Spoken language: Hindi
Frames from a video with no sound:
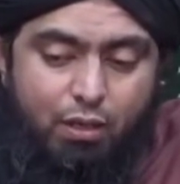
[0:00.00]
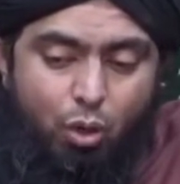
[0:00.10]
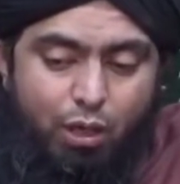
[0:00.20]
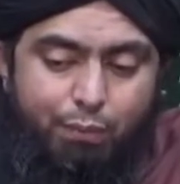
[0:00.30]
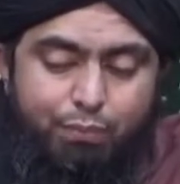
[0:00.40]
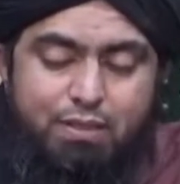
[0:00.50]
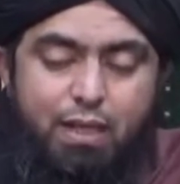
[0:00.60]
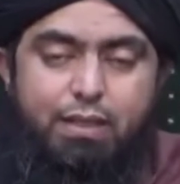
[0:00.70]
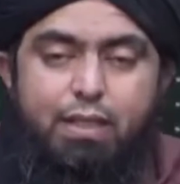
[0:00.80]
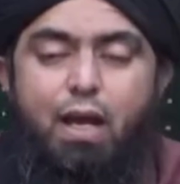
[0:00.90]
और आपका
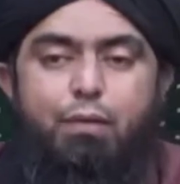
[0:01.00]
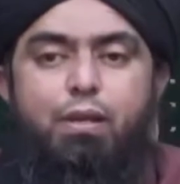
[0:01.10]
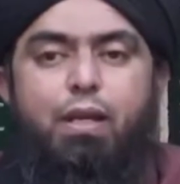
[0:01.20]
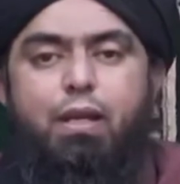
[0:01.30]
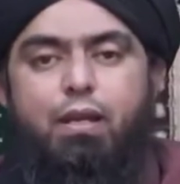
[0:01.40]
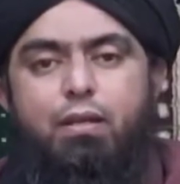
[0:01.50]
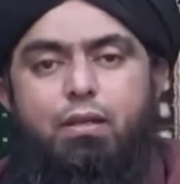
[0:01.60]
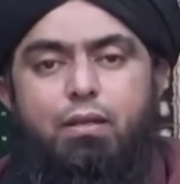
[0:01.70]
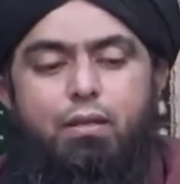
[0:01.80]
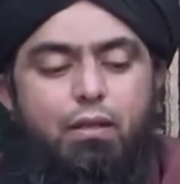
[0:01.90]
जाति घर भी नहीं है
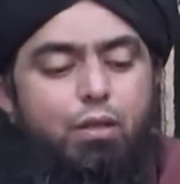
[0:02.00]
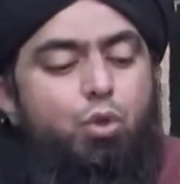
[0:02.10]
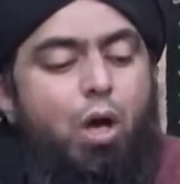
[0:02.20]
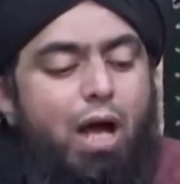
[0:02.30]
तो